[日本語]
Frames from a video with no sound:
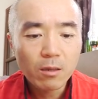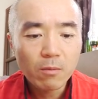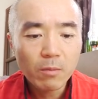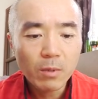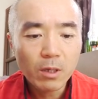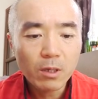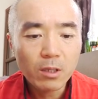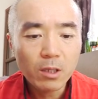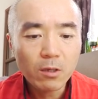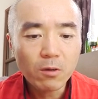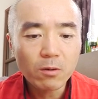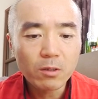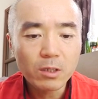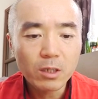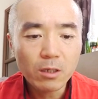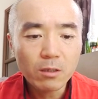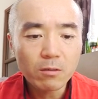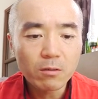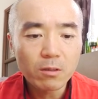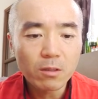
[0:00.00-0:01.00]
まあ、2個
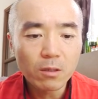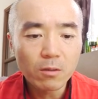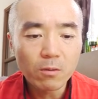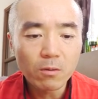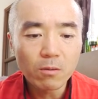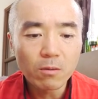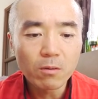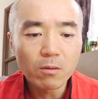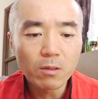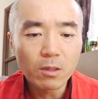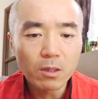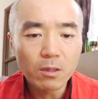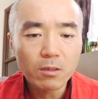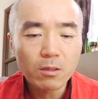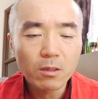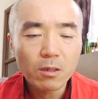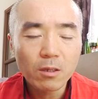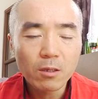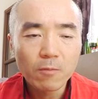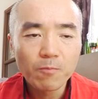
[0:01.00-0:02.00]
弱ってところで
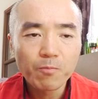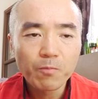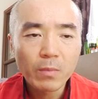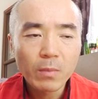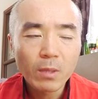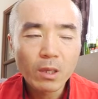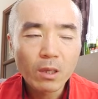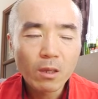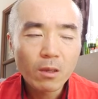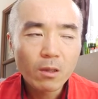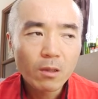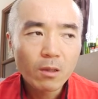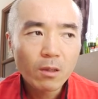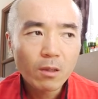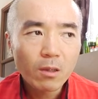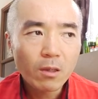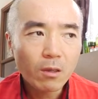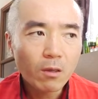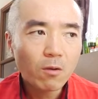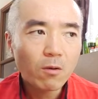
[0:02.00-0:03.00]
す。
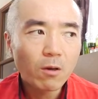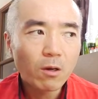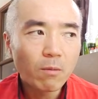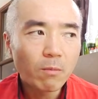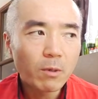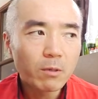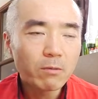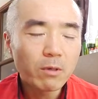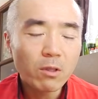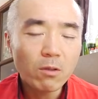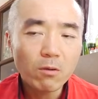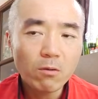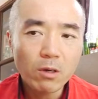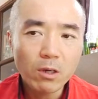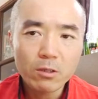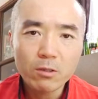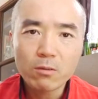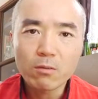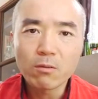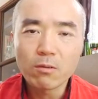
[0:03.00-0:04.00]
1個は、まあ、上の方
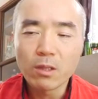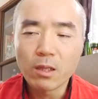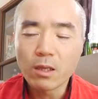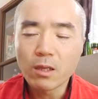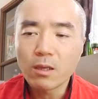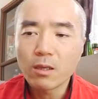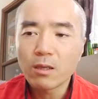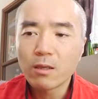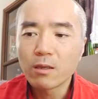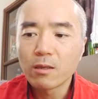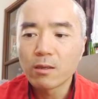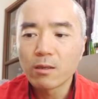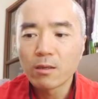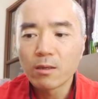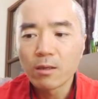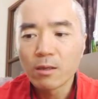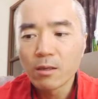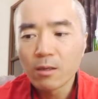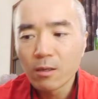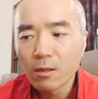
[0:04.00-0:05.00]
はちょっとね、
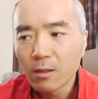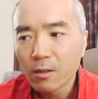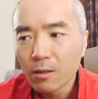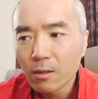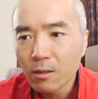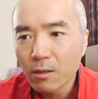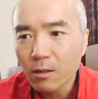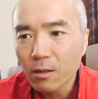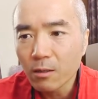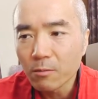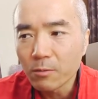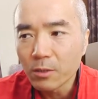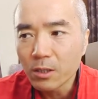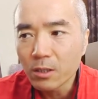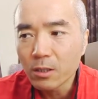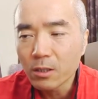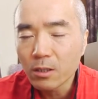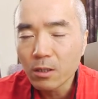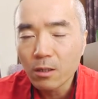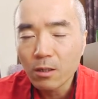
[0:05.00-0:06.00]
なんか
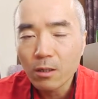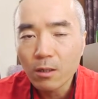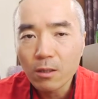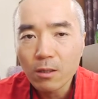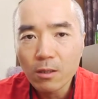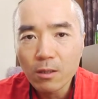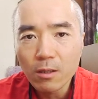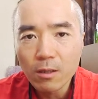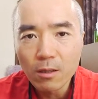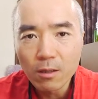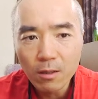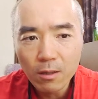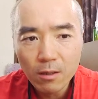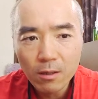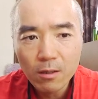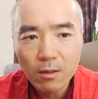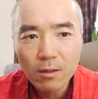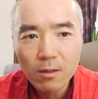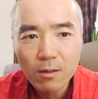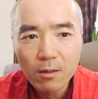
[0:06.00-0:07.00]
虫にやられてた
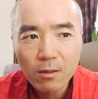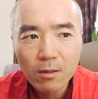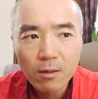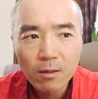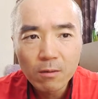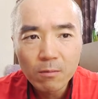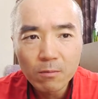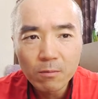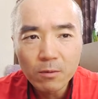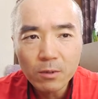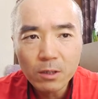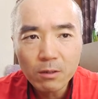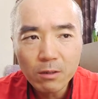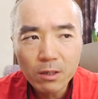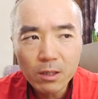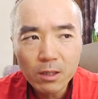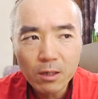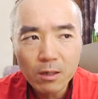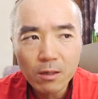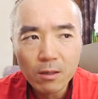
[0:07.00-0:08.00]
ね。虫は
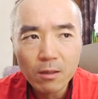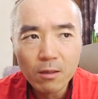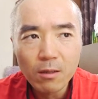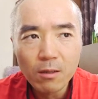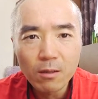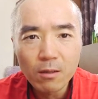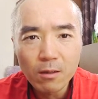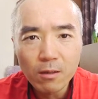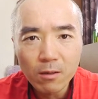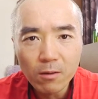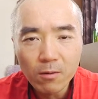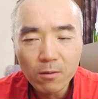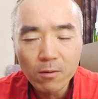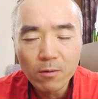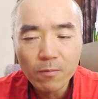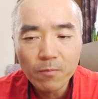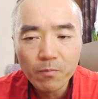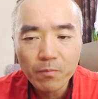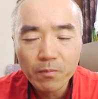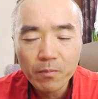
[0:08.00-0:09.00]
いなかったんだけ
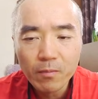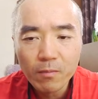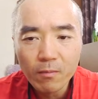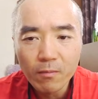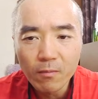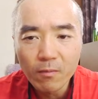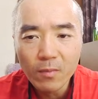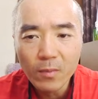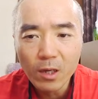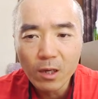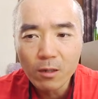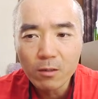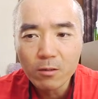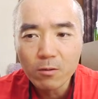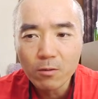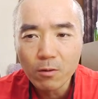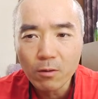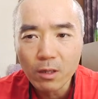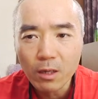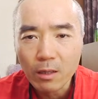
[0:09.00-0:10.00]
ど、うん、なんか
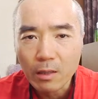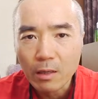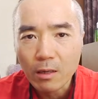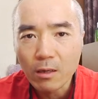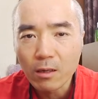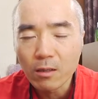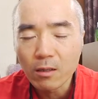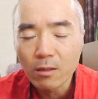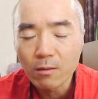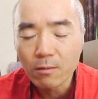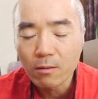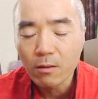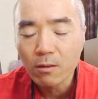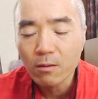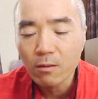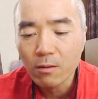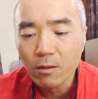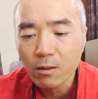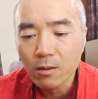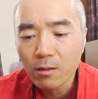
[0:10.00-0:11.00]
黒い穴が開いてるって
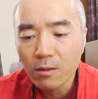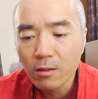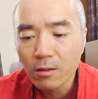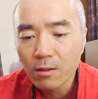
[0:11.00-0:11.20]
いうか。